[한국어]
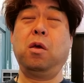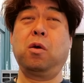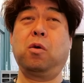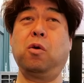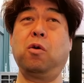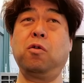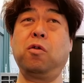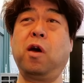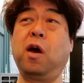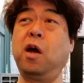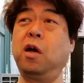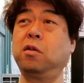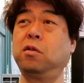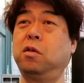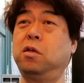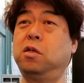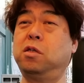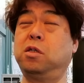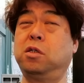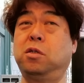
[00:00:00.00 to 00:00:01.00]
그런
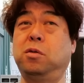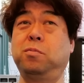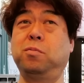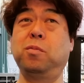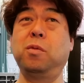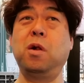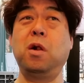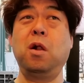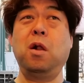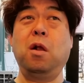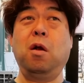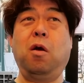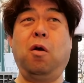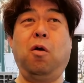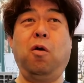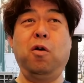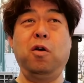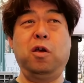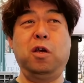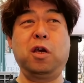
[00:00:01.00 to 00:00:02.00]
상황들이 지금
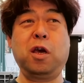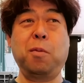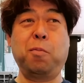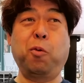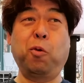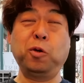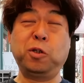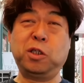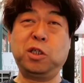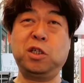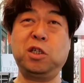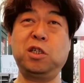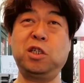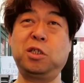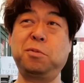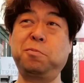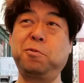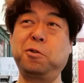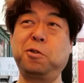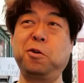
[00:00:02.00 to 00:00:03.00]
이게 뭐지
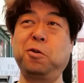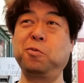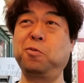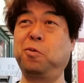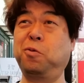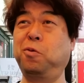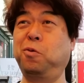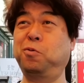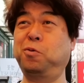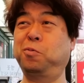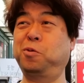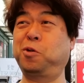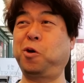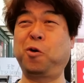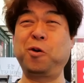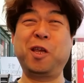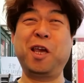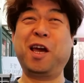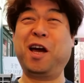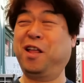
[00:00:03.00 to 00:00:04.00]
싶을 정도로 좀
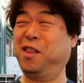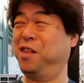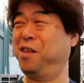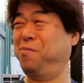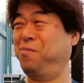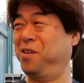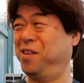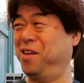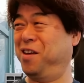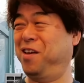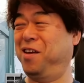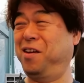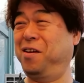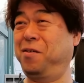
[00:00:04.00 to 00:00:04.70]
정리가 안 됩니다.